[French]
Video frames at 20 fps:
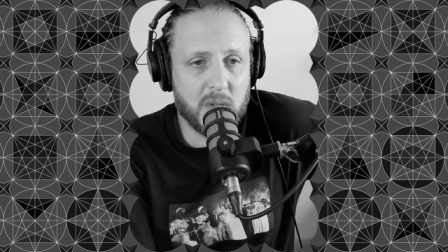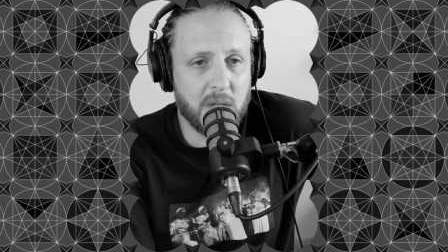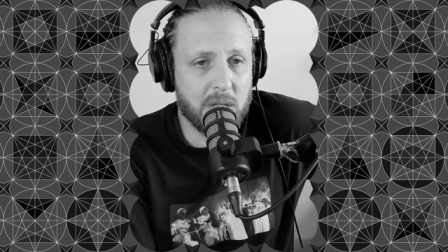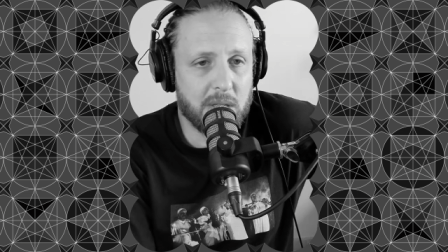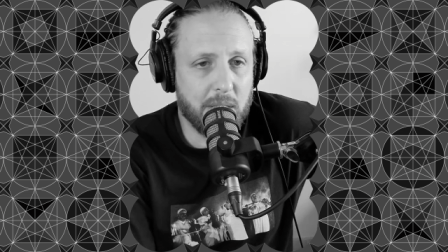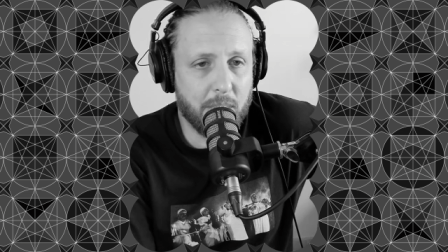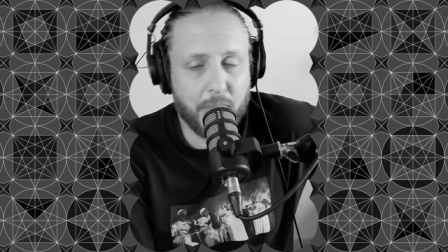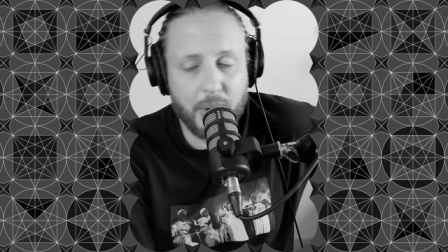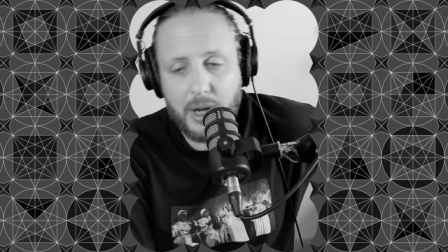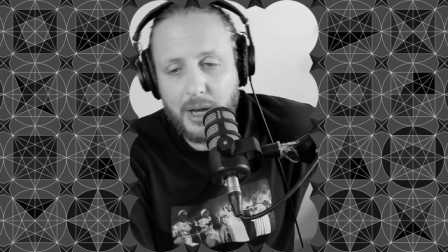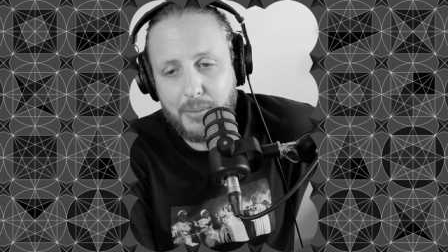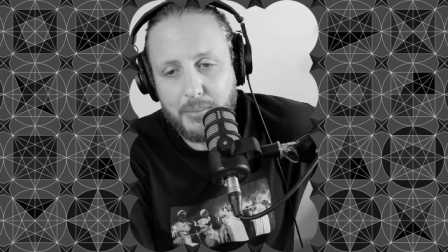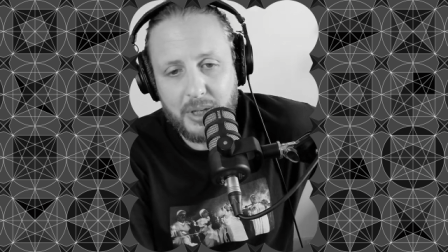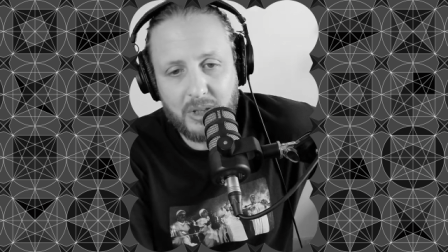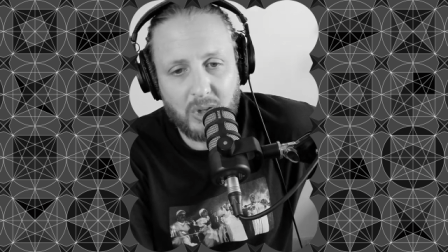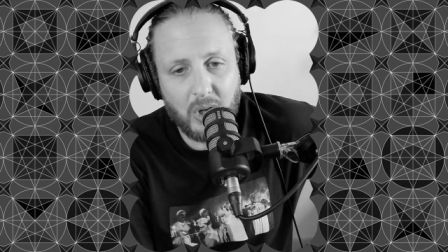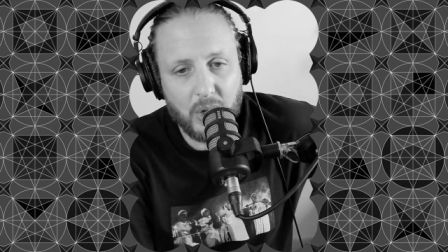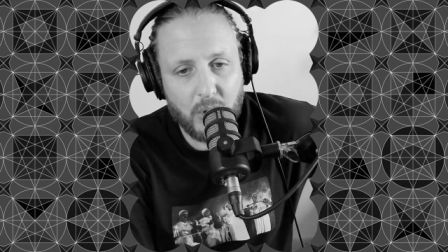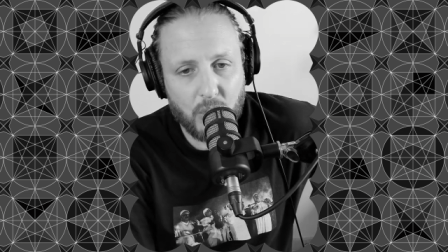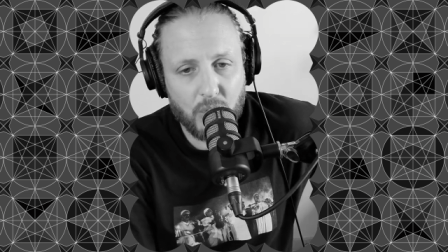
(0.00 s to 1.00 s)
elle s'appelle la
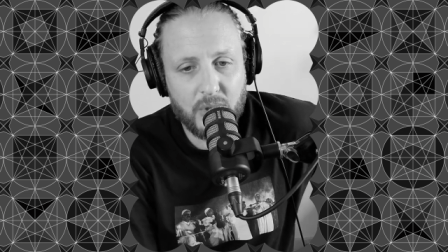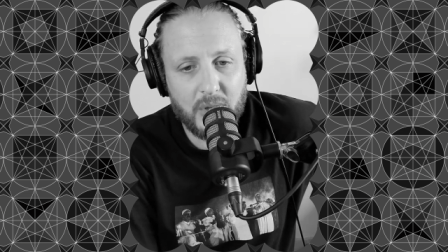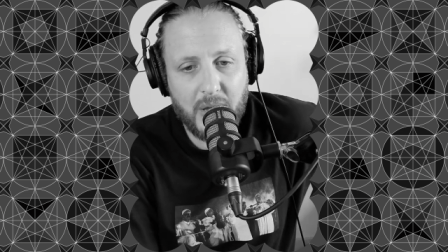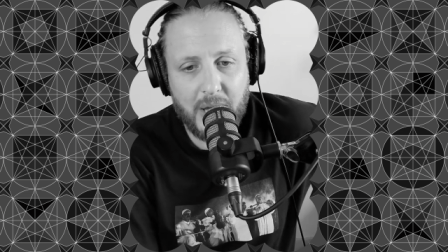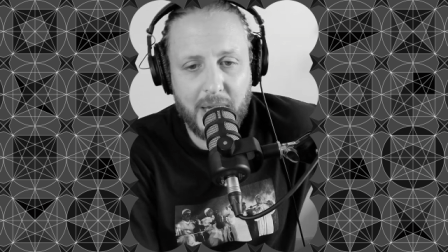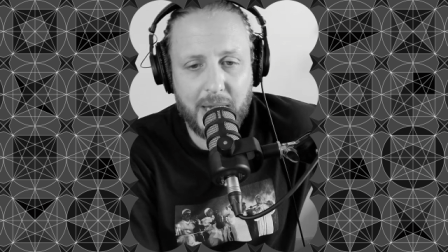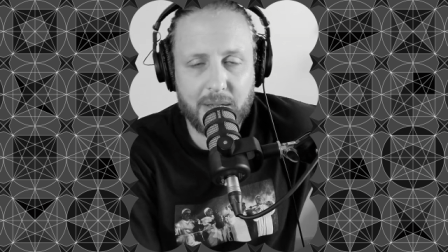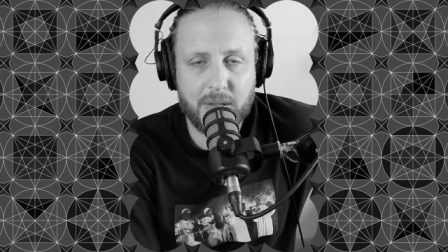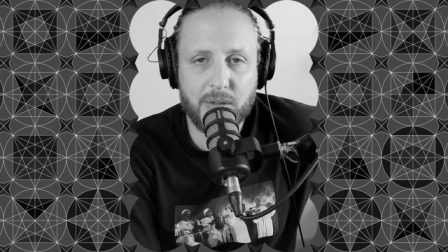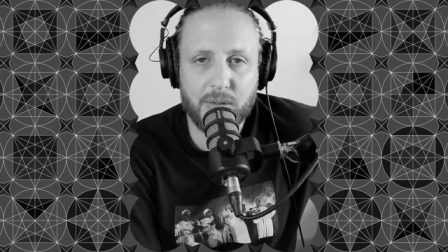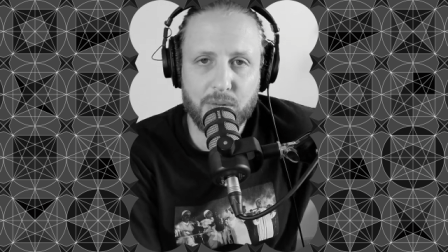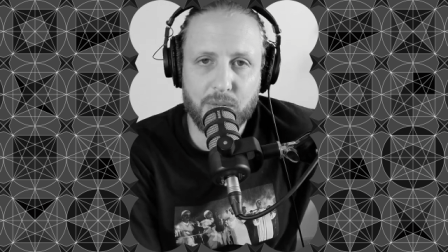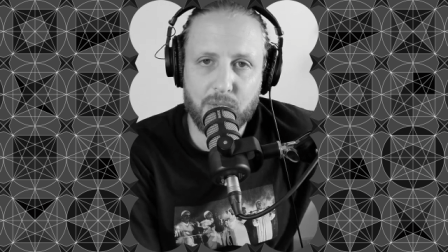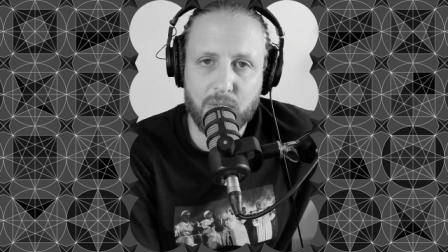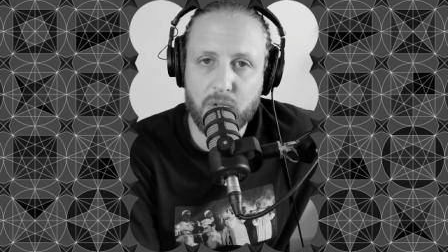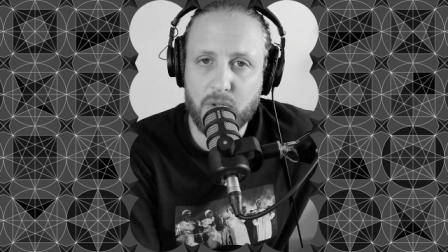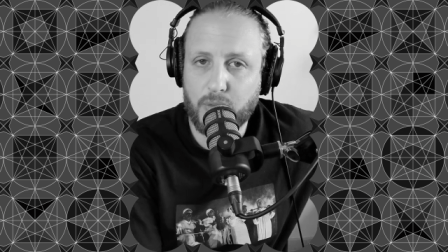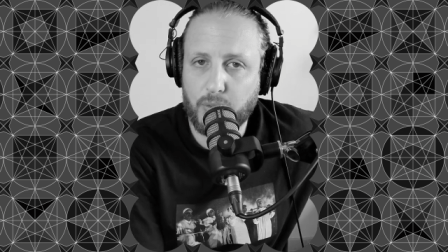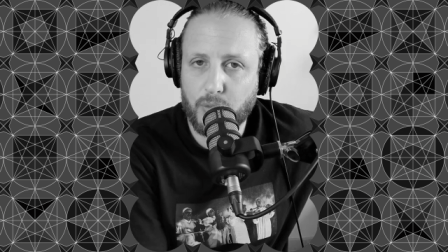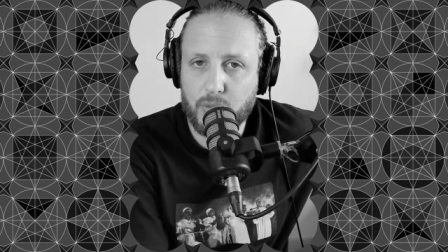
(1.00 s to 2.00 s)
Meta Connect. Euh,
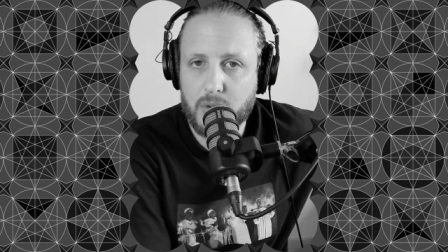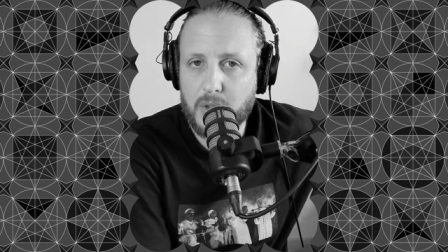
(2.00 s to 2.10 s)
ils font ça